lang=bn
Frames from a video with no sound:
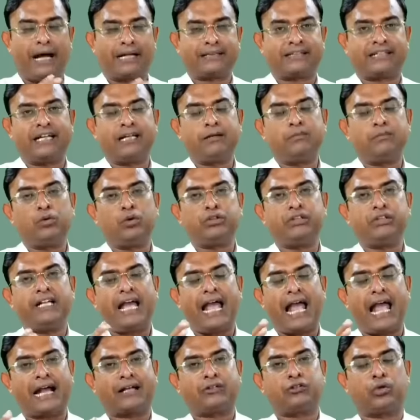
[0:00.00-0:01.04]
ভাতের
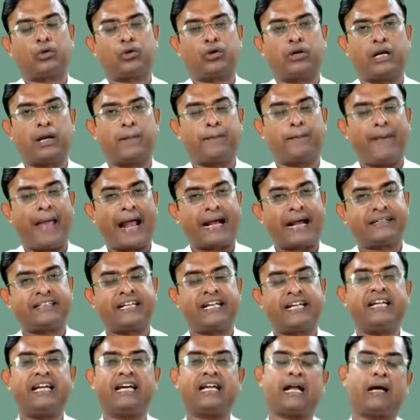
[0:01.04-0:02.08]
মধ্যে এক ধরনের
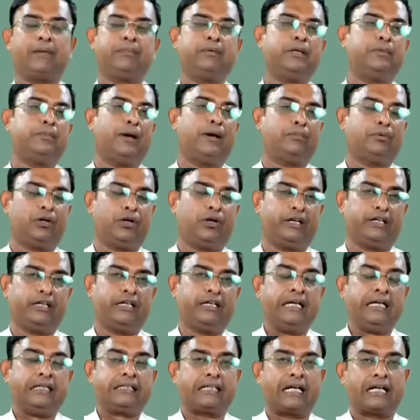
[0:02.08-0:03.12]
ব্যাকটেরিয়ার আবির্ভাব হয়
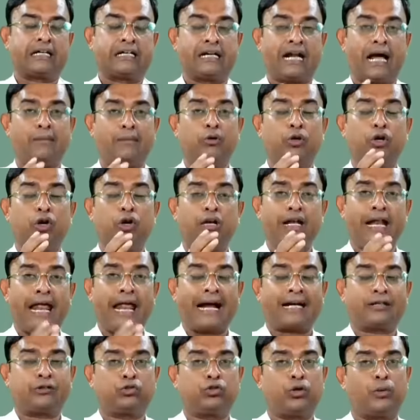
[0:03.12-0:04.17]
তার নাম হলো
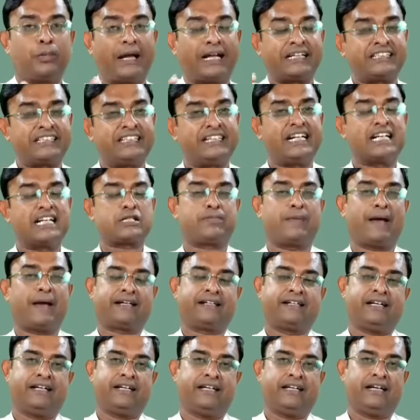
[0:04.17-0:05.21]
ল্যাক্টোব্যাসিলাস
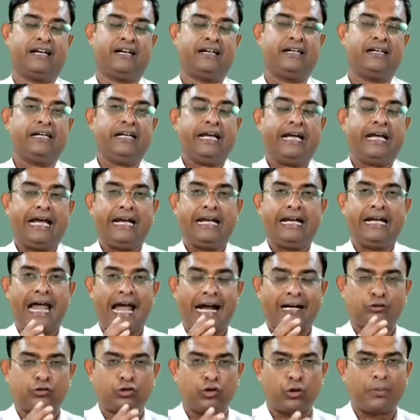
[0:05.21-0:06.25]
ব্যাকটেরিয়া এই
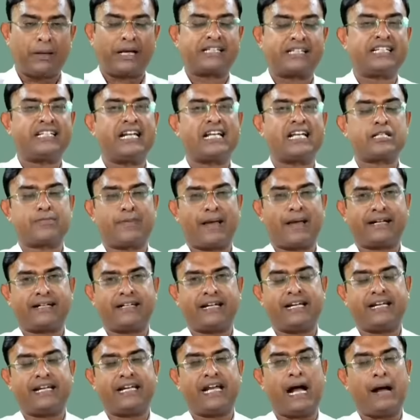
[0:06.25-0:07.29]
ল্যাক্টোব্যাসিলাস
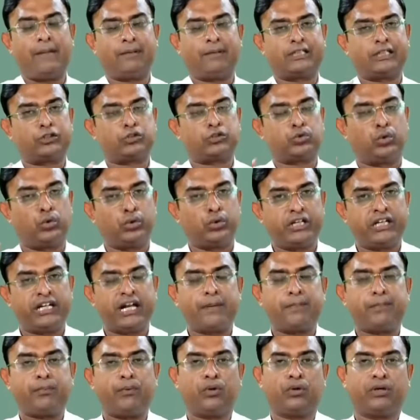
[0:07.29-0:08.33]
ব্যাকটেরিয়া আমাদের
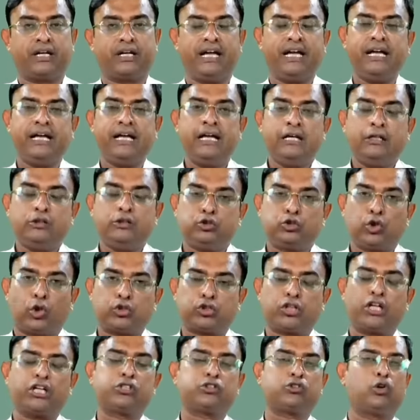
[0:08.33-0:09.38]
শরীরের পক্ষে
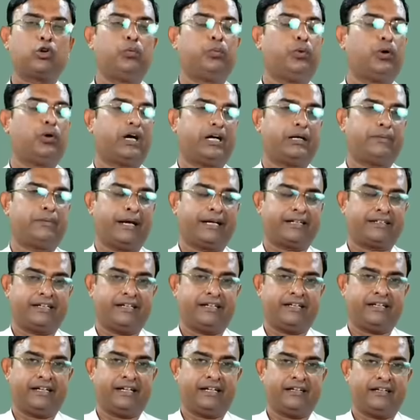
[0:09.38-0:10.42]
যথেষ্ট যথেষ্ট উপকারী
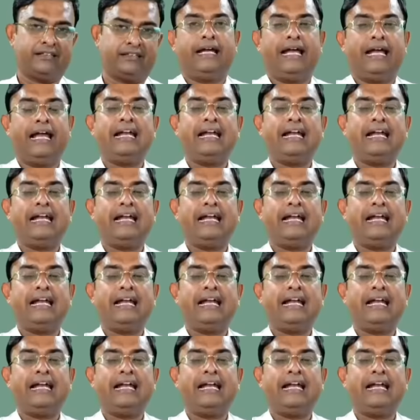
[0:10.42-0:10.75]
ব্যাকটেরিয়া